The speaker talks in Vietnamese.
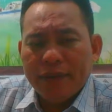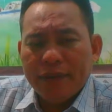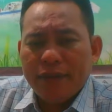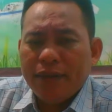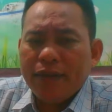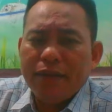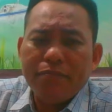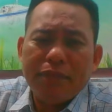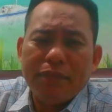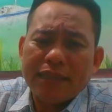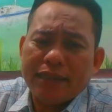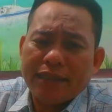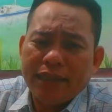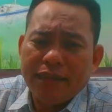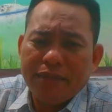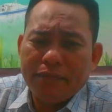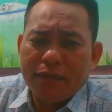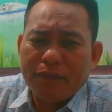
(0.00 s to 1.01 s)
lên mà
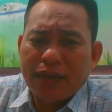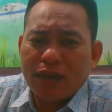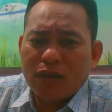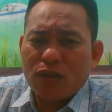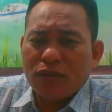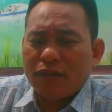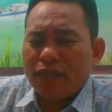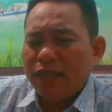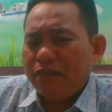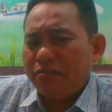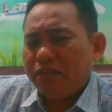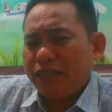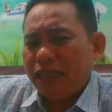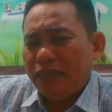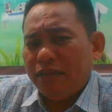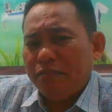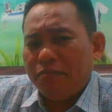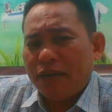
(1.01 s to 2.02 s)
xin mà bà con thấy
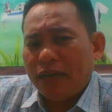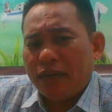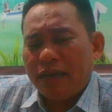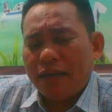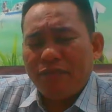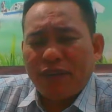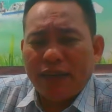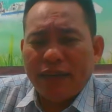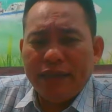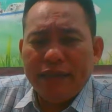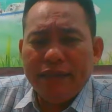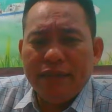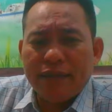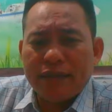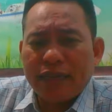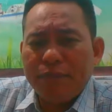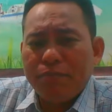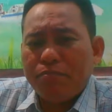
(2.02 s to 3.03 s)
xin mà nó phải
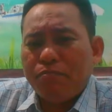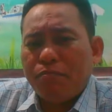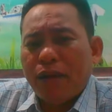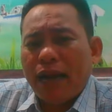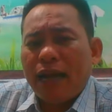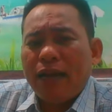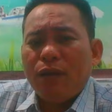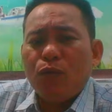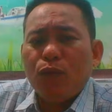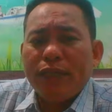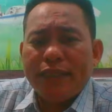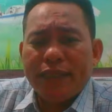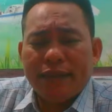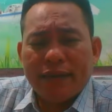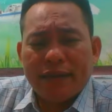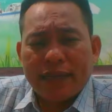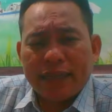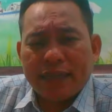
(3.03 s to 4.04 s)
đưa cái mã
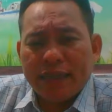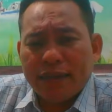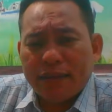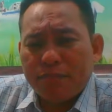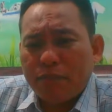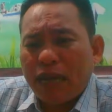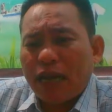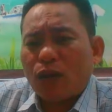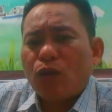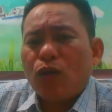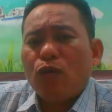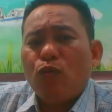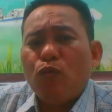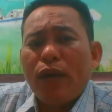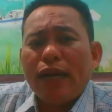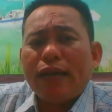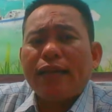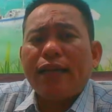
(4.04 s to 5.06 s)
QR đó cho bà
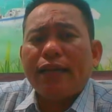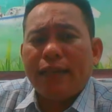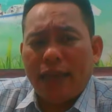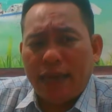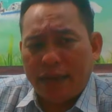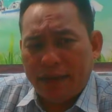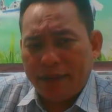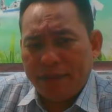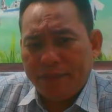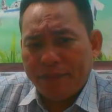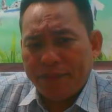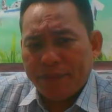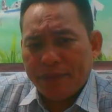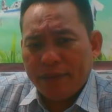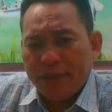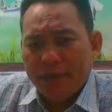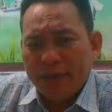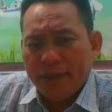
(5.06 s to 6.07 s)
con quét cho nhanh
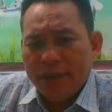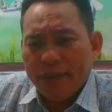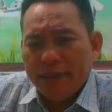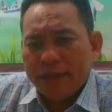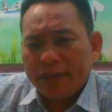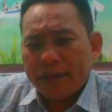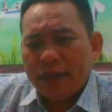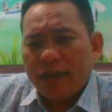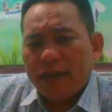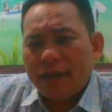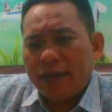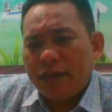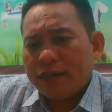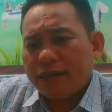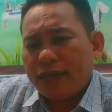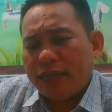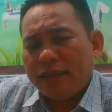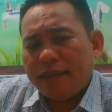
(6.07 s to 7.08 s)
trời
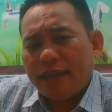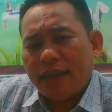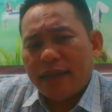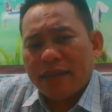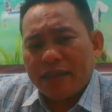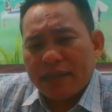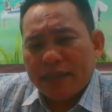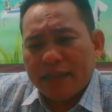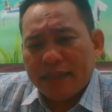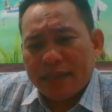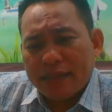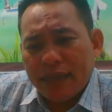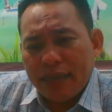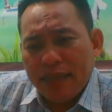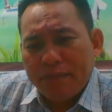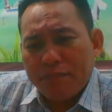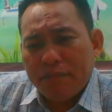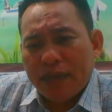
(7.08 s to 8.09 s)
đất thánh thần
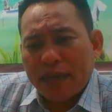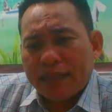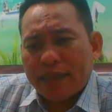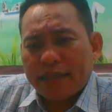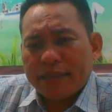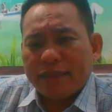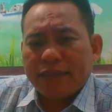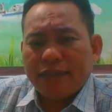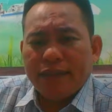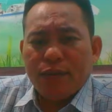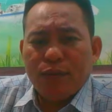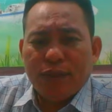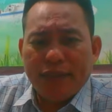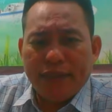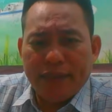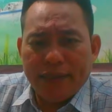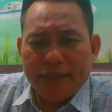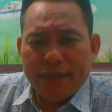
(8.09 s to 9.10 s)
khi mà thật sự quý
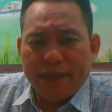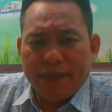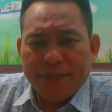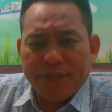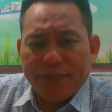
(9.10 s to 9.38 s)
vị